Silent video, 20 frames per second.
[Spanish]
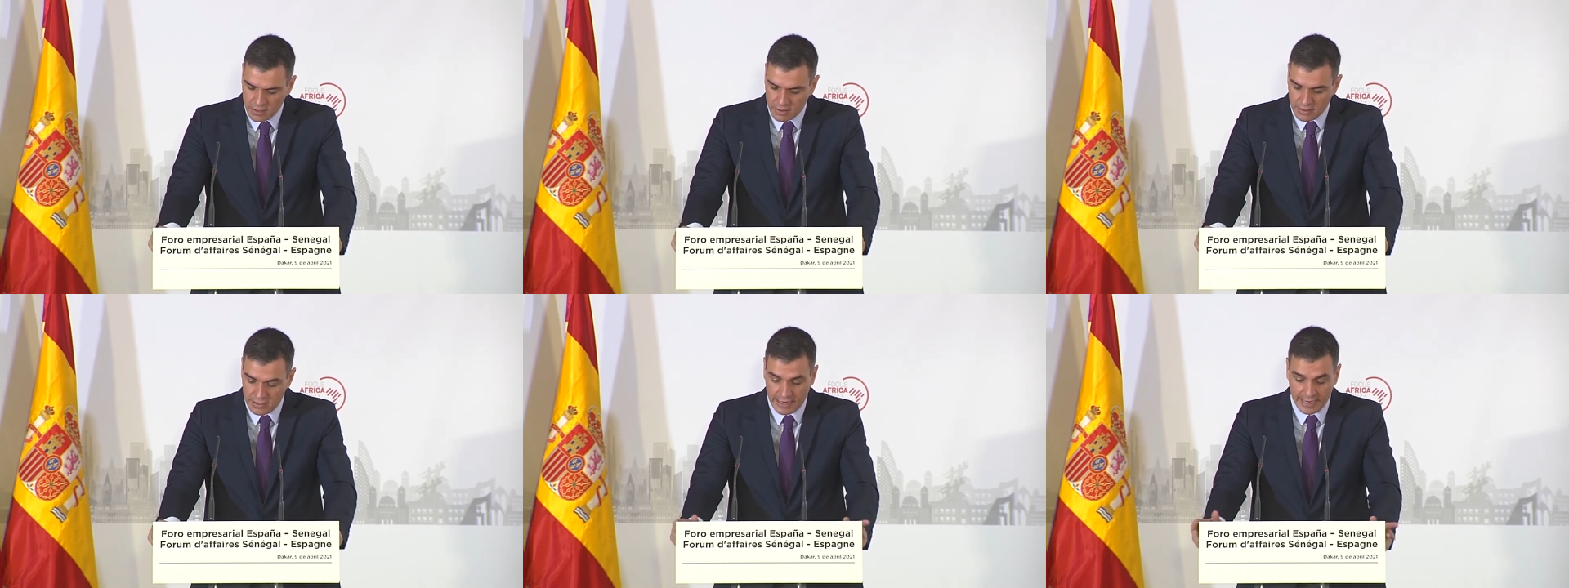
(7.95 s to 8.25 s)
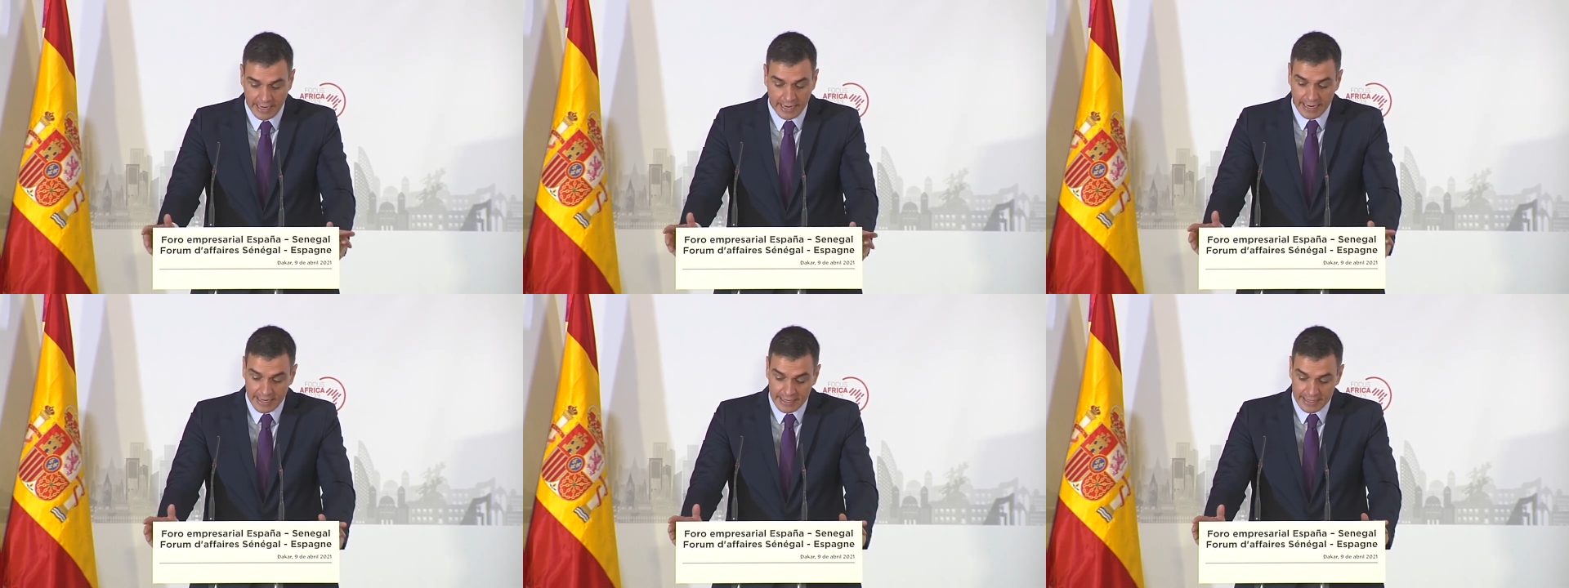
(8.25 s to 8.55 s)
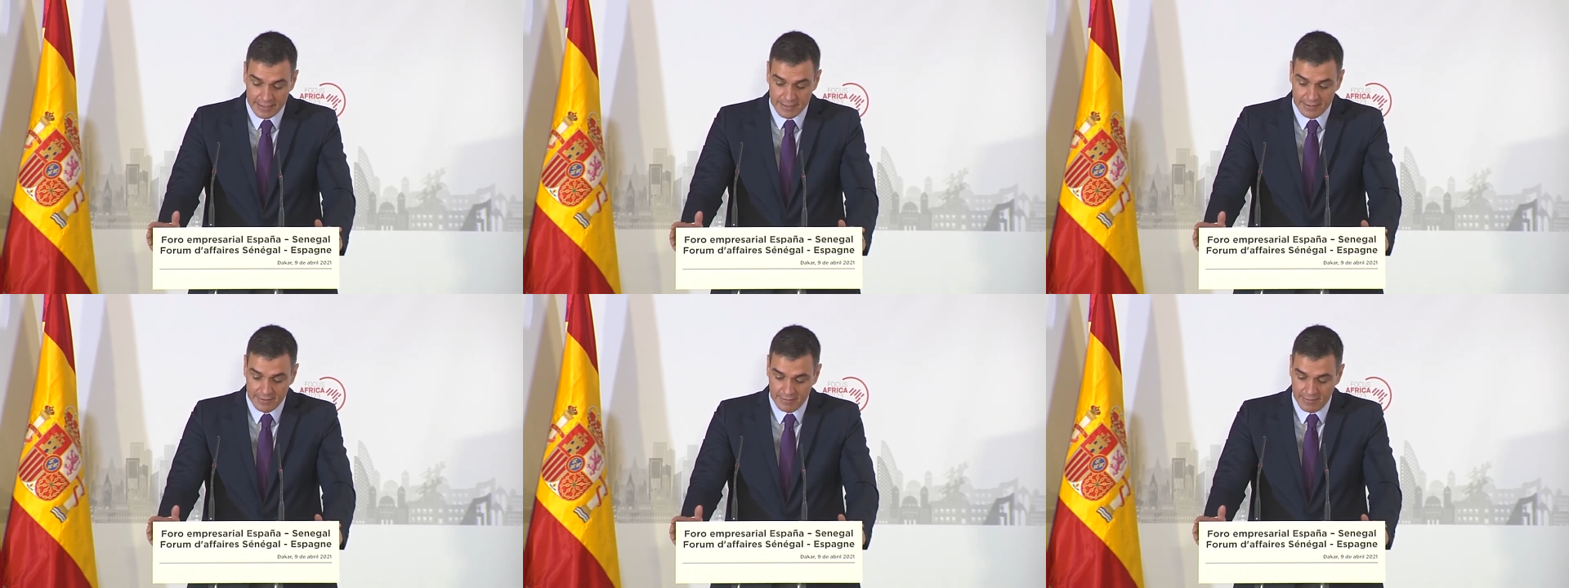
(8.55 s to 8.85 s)
Senegal
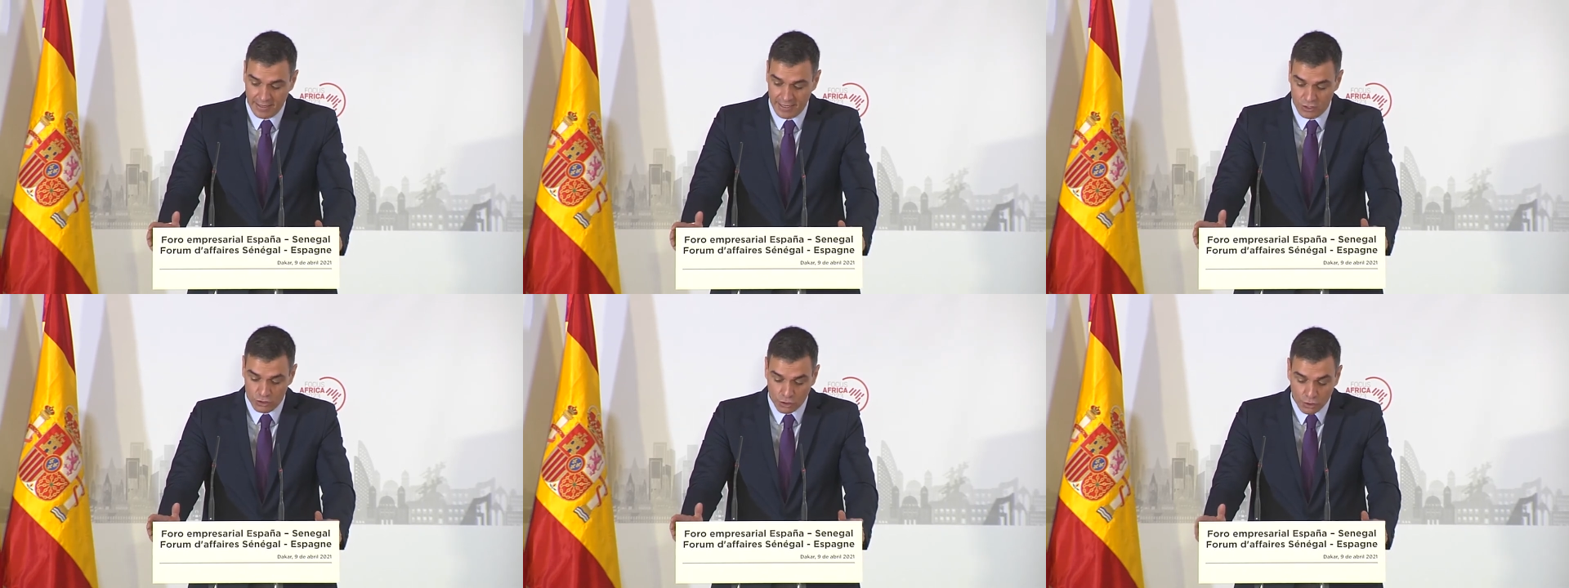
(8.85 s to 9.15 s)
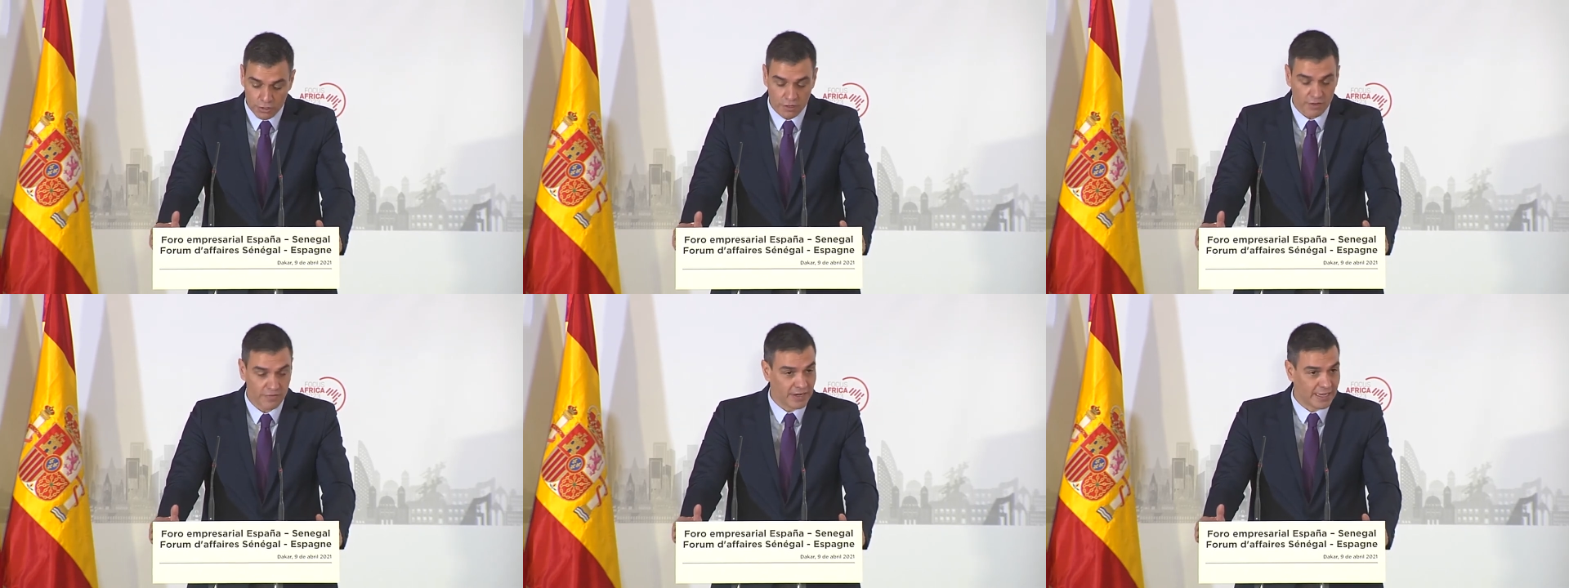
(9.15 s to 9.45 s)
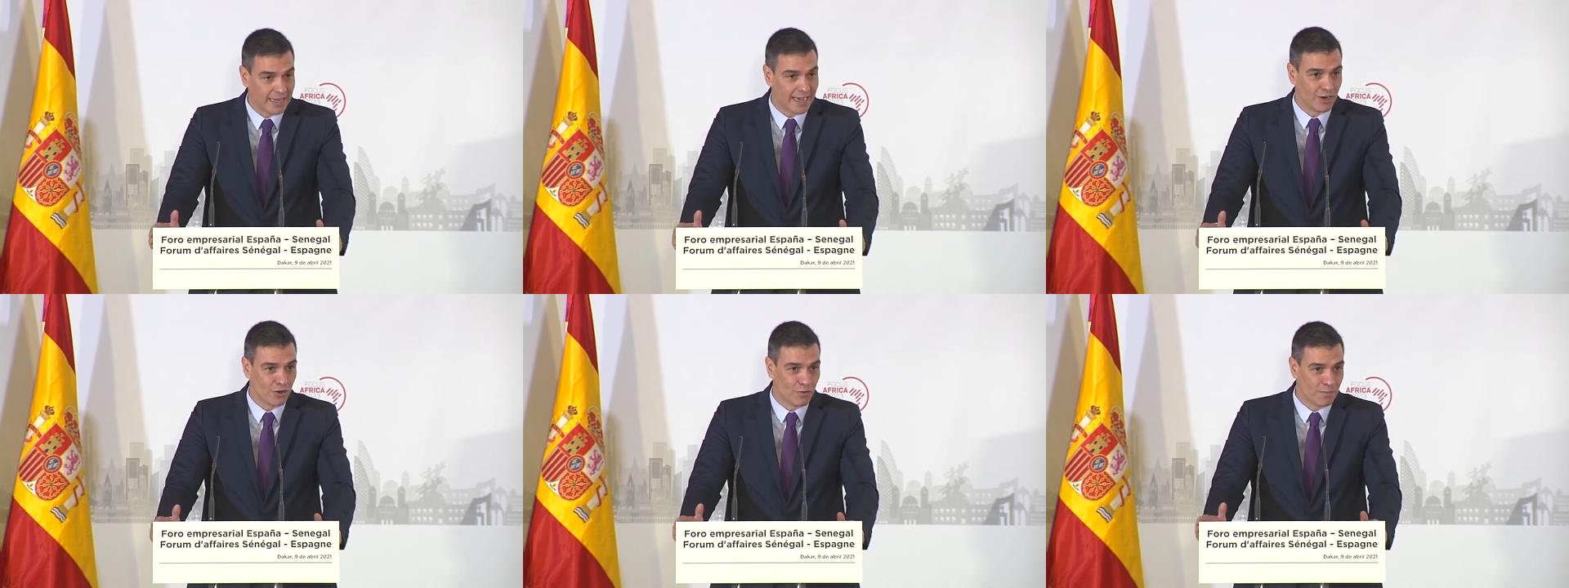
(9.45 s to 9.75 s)
es el socio
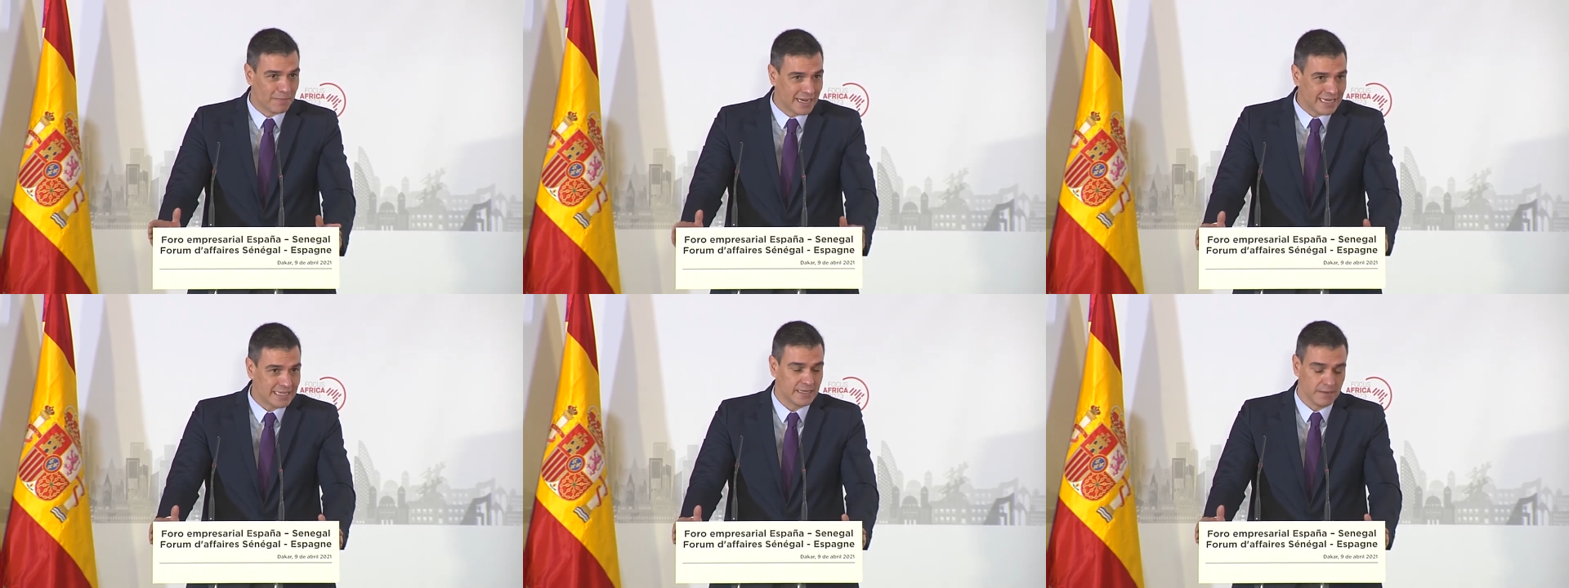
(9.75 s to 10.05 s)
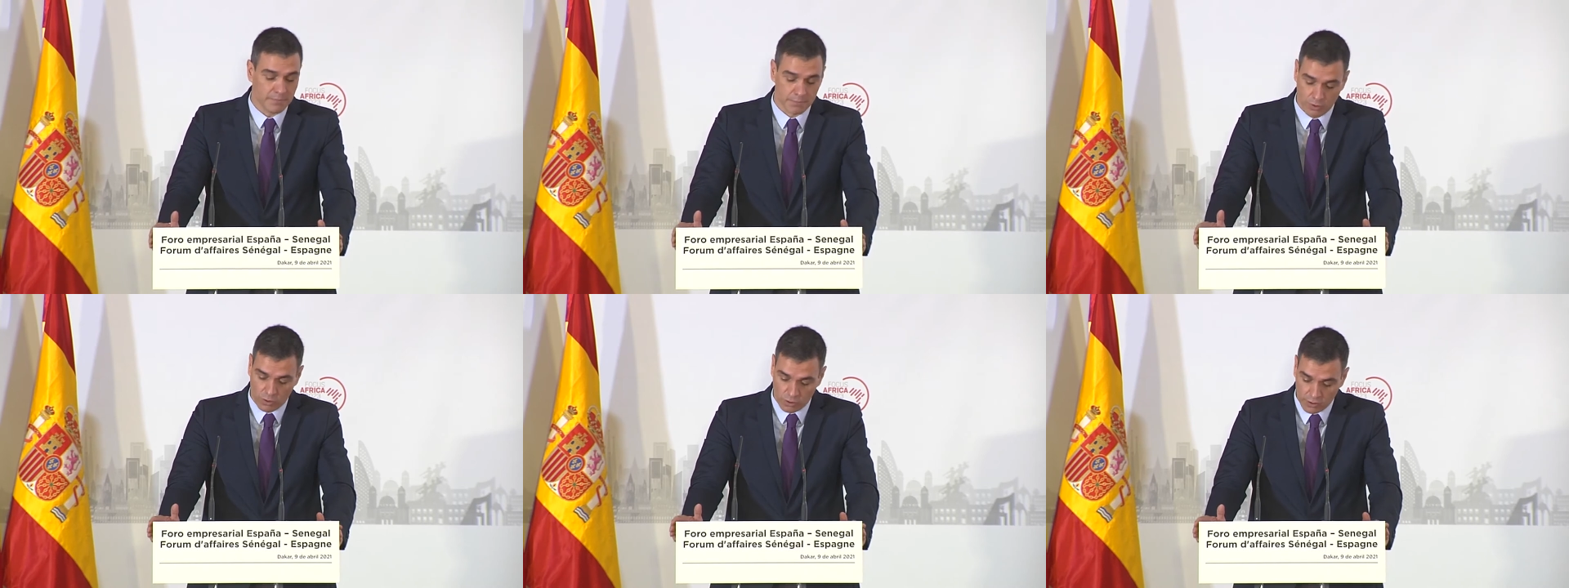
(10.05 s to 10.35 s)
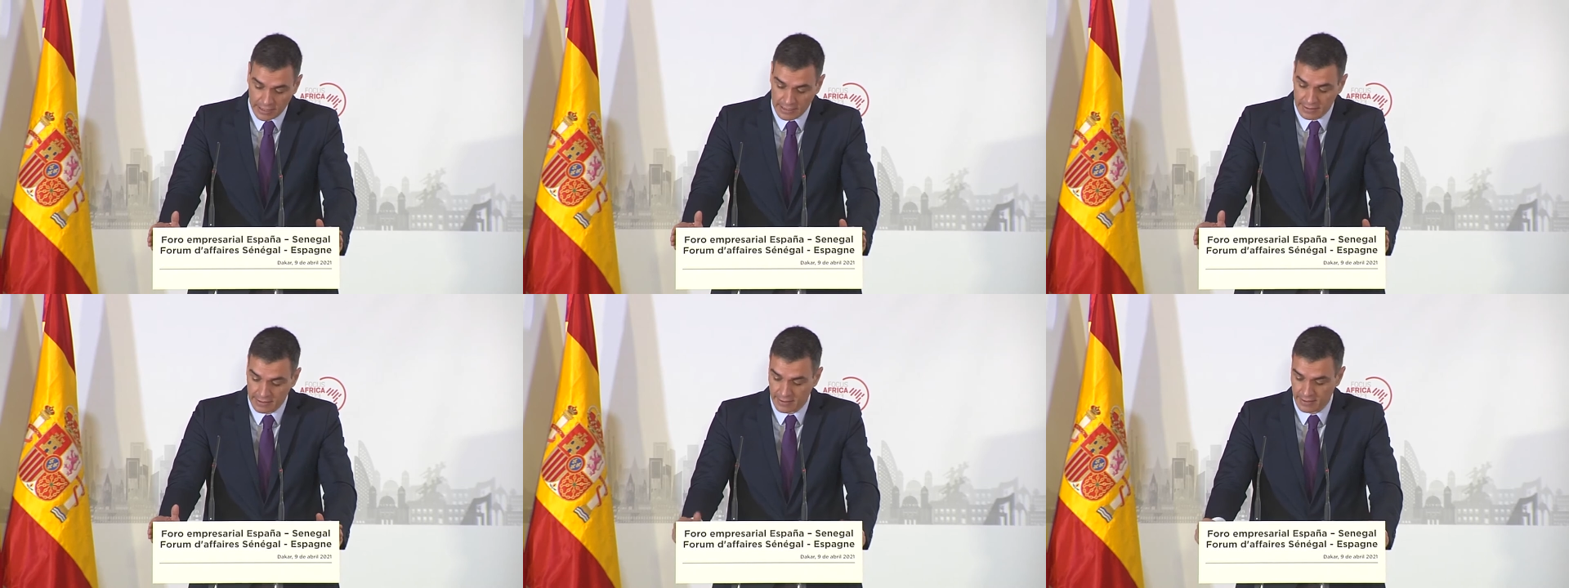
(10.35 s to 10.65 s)
africano más
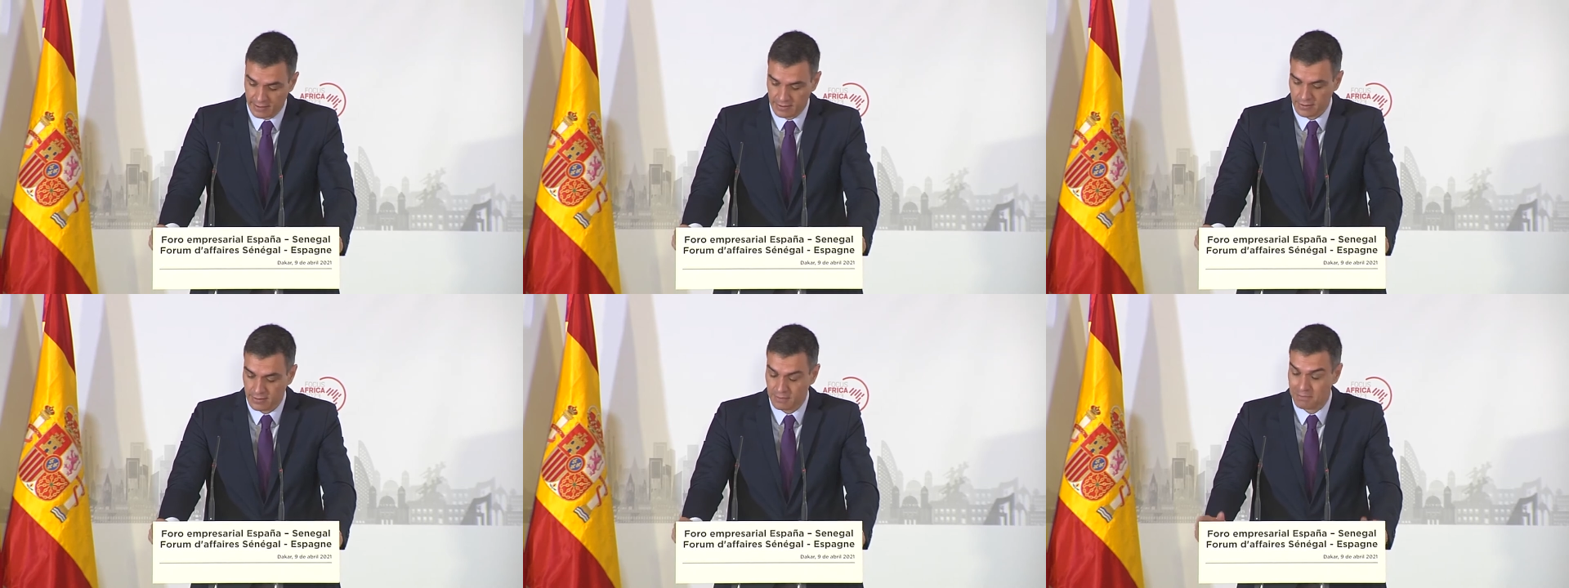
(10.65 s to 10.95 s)
importante,